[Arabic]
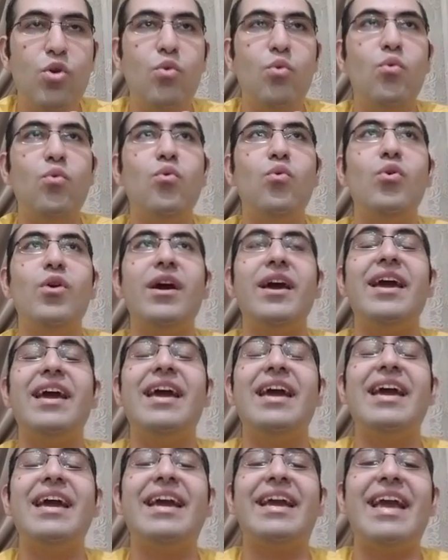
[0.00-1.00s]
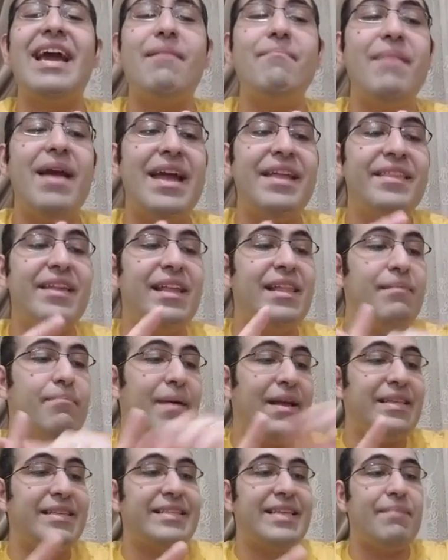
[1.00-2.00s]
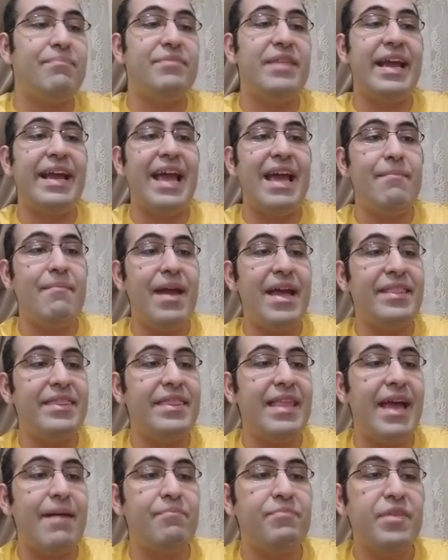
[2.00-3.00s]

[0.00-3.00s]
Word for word: وكمان البلسم ده كمان